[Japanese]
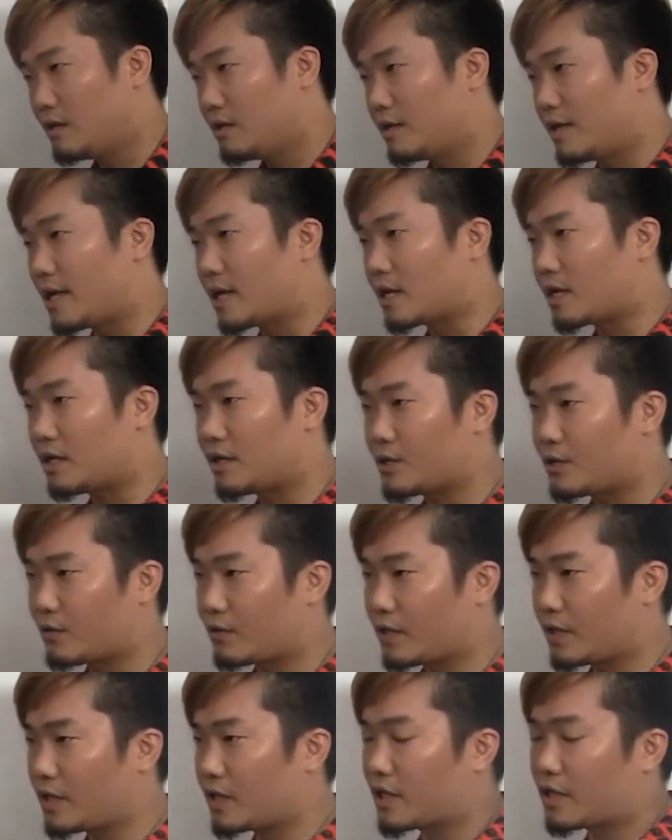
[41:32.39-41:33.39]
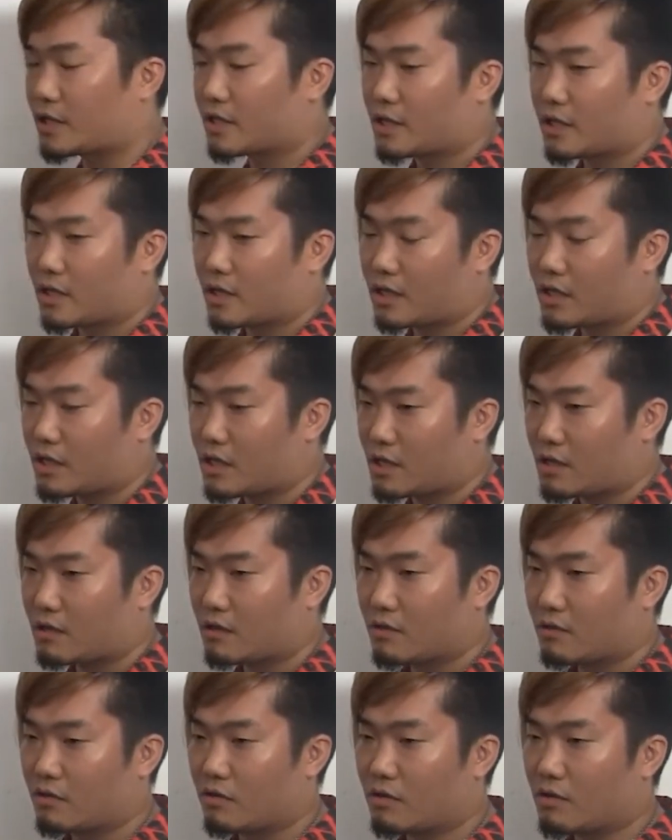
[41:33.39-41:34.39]
年間1桁台に来たから
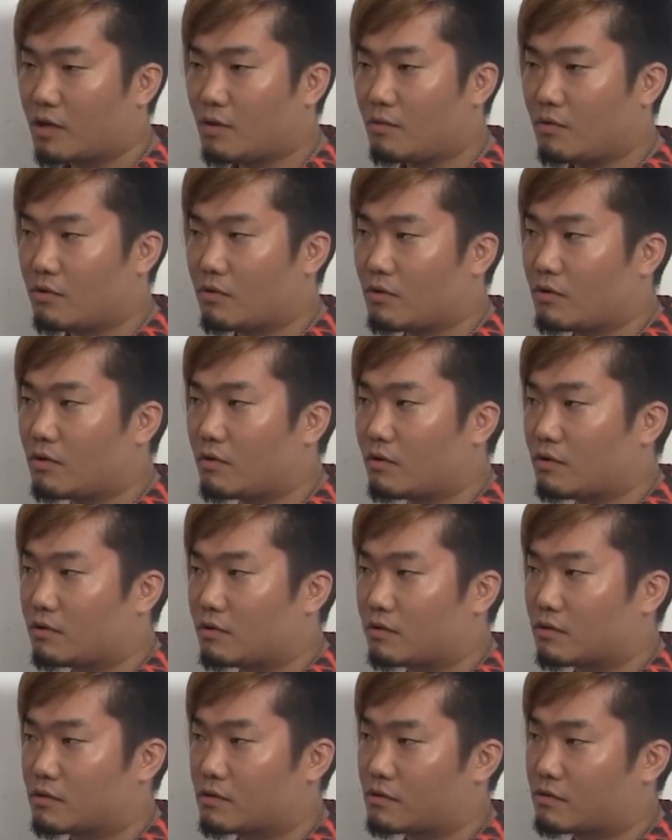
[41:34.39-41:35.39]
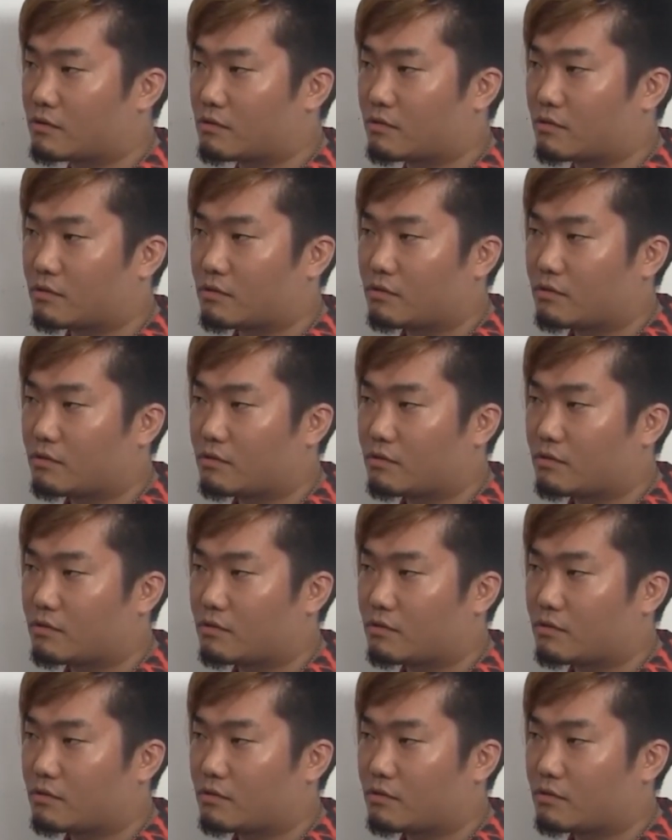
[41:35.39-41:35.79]
俺はもうその